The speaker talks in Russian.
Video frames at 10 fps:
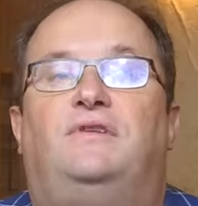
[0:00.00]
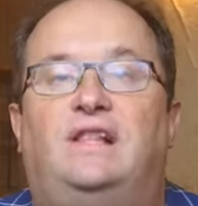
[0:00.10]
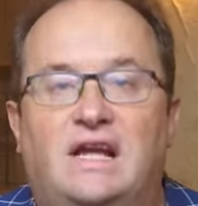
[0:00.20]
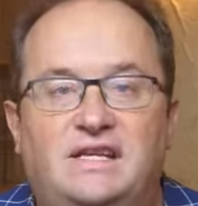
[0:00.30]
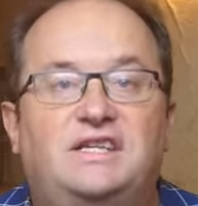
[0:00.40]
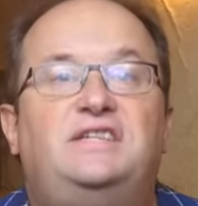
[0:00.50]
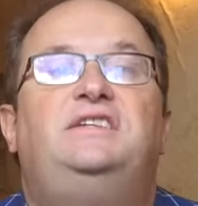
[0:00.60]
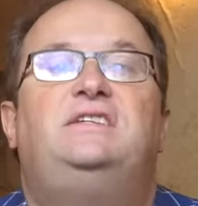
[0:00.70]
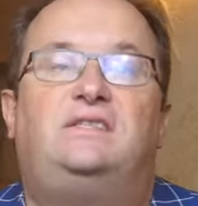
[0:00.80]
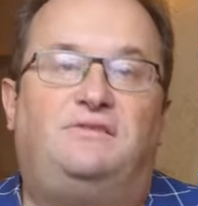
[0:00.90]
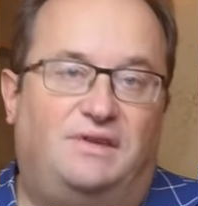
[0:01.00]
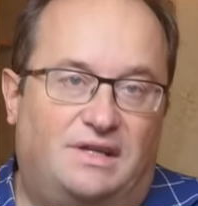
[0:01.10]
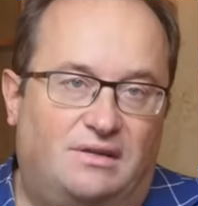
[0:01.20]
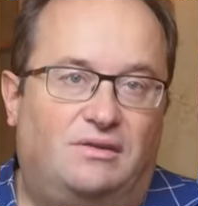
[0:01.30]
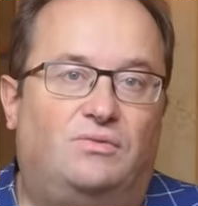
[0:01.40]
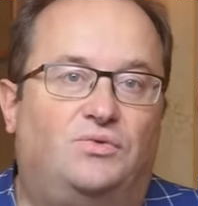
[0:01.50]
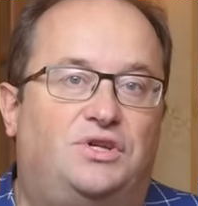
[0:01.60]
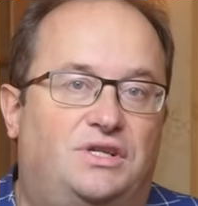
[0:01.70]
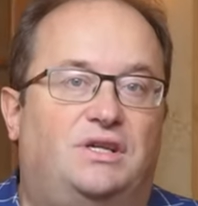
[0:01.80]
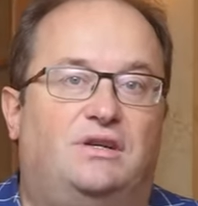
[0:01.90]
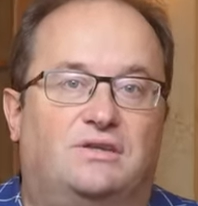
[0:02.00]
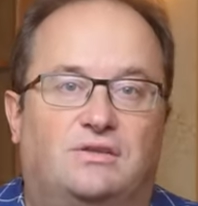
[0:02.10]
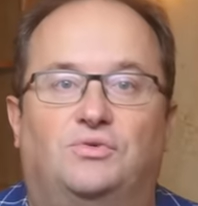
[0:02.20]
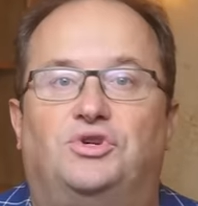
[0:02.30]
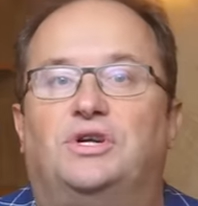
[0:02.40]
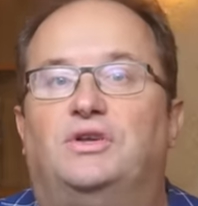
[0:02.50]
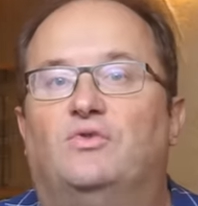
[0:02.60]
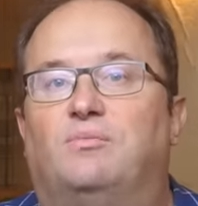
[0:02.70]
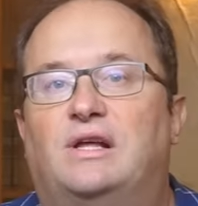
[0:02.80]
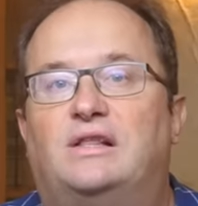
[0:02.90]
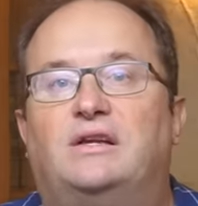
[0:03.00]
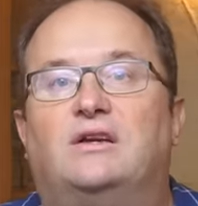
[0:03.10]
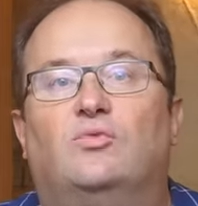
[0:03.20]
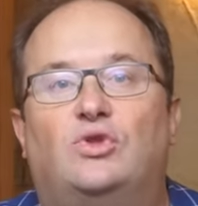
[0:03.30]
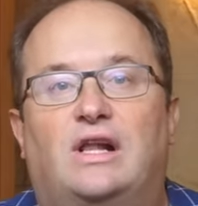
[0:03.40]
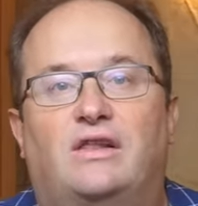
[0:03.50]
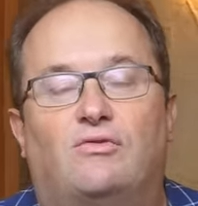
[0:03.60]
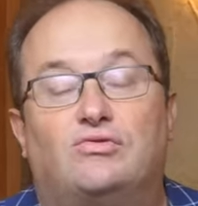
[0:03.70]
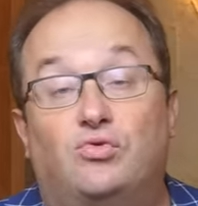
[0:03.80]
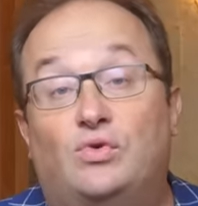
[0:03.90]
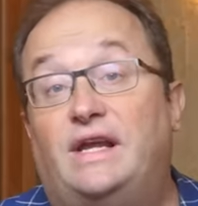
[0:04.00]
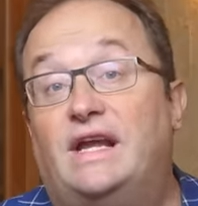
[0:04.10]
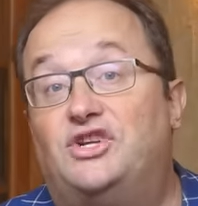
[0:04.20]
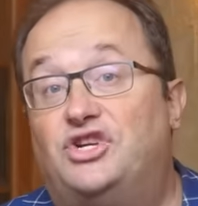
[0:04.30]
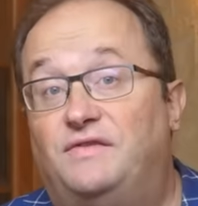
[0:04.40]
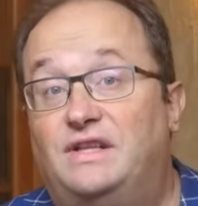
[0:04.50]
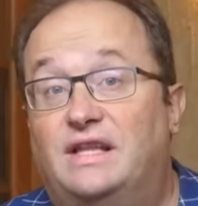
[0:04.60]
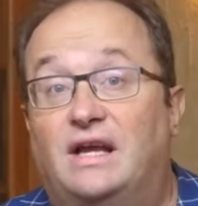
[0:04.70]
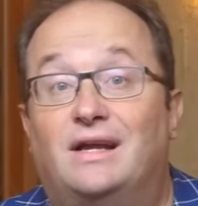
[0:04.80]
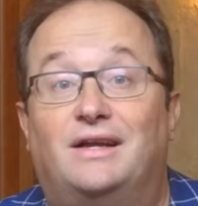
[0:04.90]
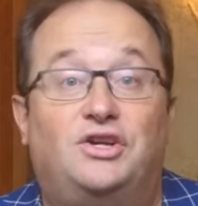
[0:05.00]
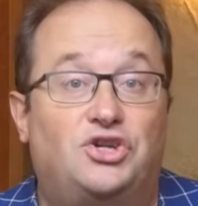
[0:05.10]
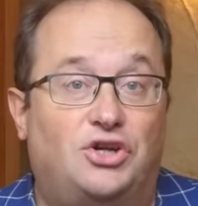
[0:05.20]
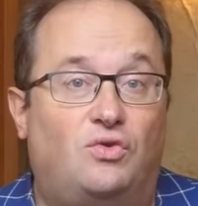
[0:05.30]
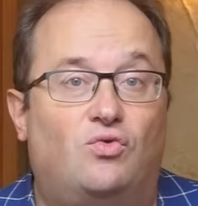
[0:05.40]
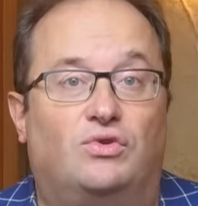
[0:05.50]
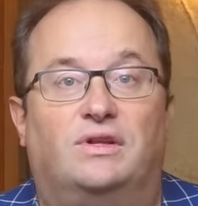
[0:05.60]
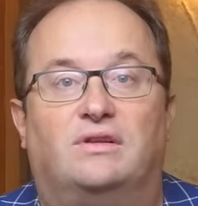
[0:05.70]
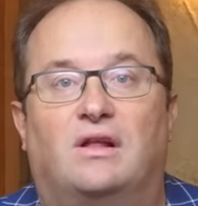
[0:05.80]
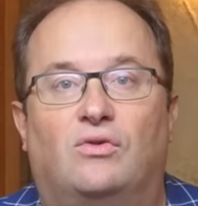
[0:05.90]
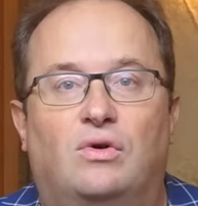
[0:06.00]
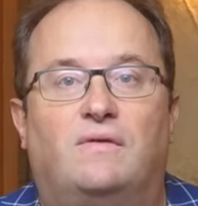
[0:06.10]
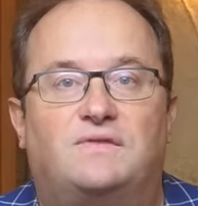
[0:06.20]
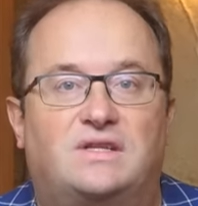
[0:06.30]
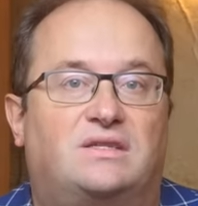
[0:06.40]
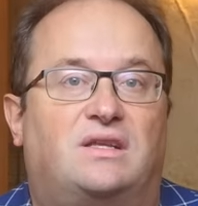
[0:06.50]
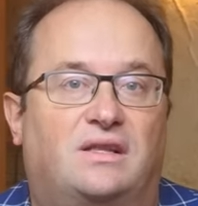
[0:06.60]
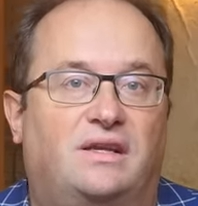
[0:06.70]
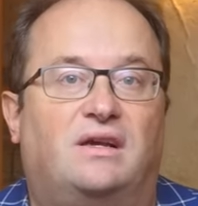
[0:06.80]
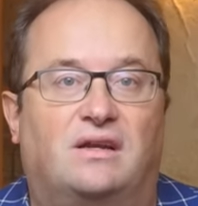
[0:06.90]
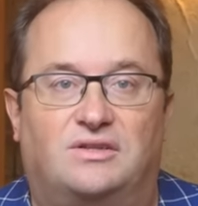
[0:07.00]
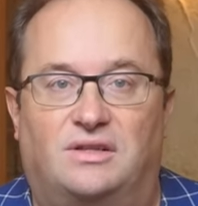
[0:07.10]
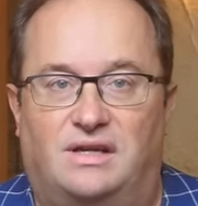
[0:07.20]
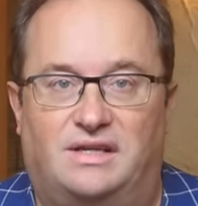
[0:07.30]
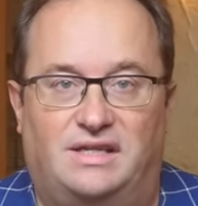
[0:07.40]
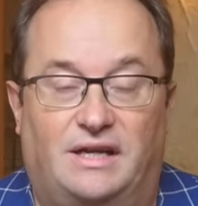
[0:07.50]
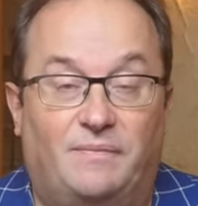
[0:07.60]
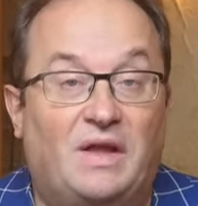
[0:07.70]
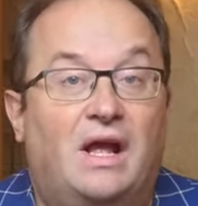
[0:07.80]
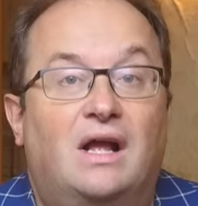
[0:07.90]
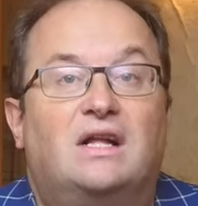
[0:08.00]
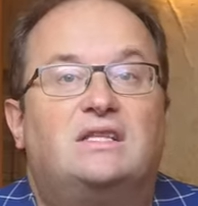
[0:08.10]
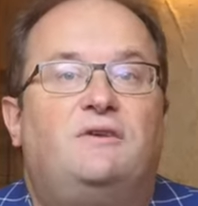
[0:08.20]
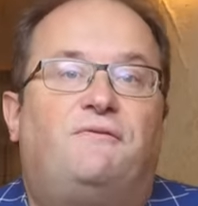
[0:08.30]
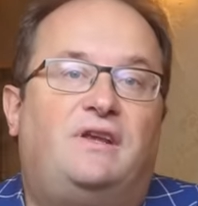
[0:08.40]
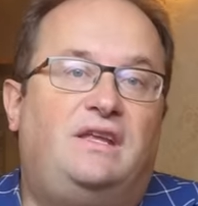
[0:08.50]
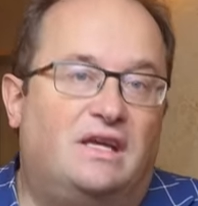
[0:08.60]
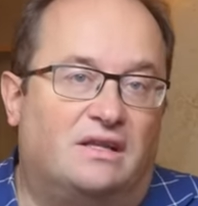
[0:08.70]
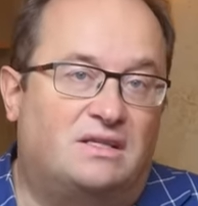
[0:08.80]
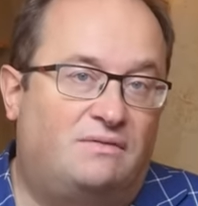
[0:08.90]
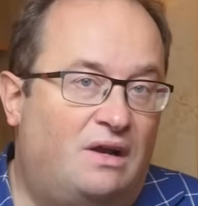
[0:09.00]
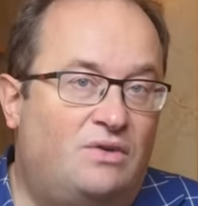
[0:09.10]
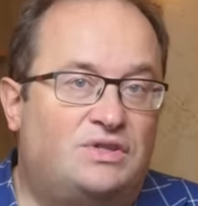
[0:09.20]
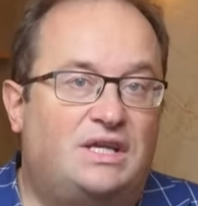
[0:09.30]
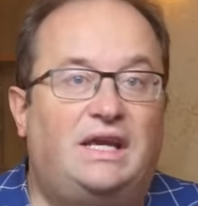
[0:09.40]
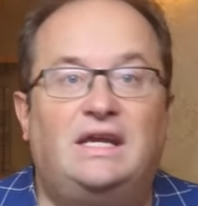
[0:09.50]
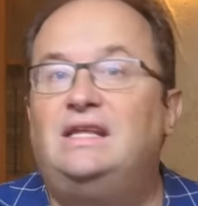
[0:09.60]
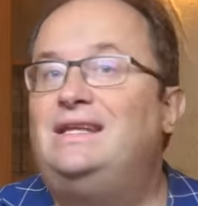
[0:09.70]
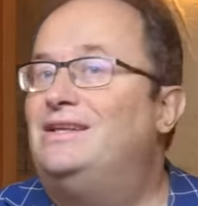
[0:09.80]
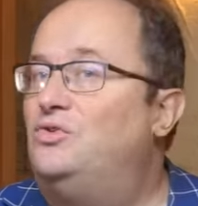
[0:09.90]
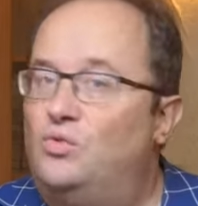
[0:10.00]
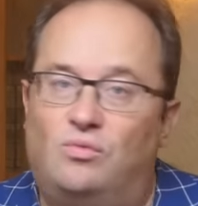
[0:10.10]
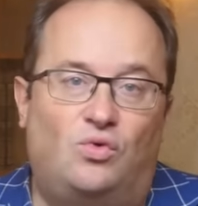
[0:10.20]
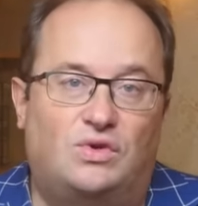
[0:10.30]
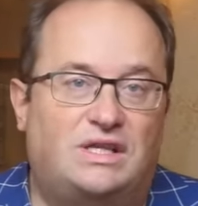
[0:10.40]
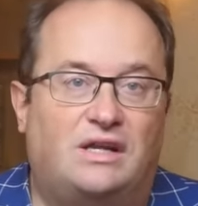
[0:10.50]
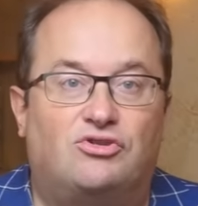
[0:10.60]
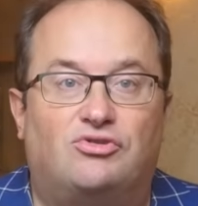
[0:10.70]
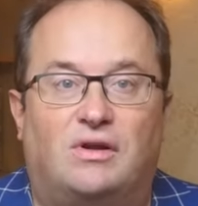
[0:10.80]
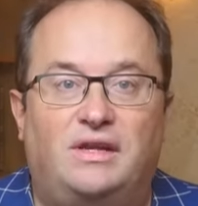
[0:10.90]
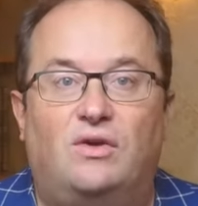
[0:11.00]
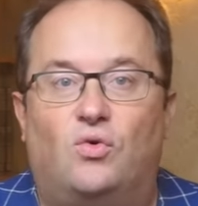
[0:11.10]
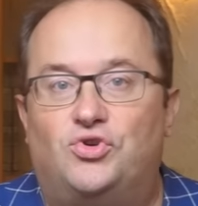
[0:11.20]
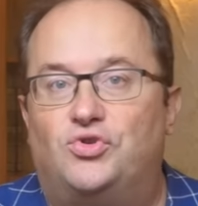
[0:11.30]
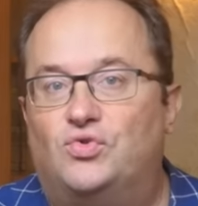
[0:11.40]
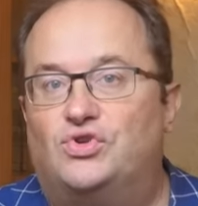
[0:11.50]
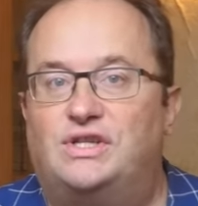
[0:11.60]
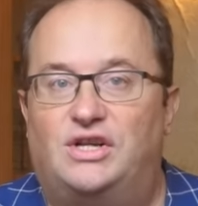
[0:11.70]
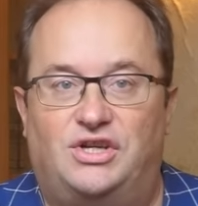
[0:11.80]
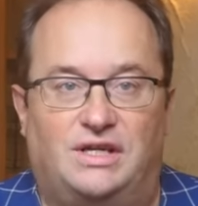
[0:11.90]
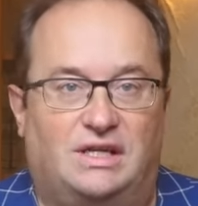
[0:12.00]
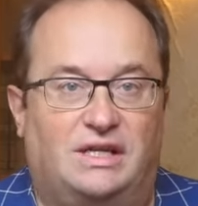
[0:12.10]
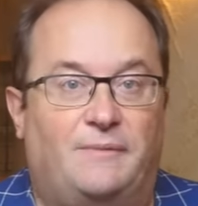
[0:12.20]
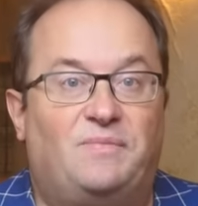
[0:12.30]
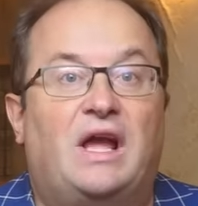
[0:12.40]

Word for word: Финляндии действительно участились случаи неуплаты коммунальных услуг и, очевидно, ежегодных налогов со стороны граждан России. Цифры не называются и не думаю, кстати, что они очень уж значительные.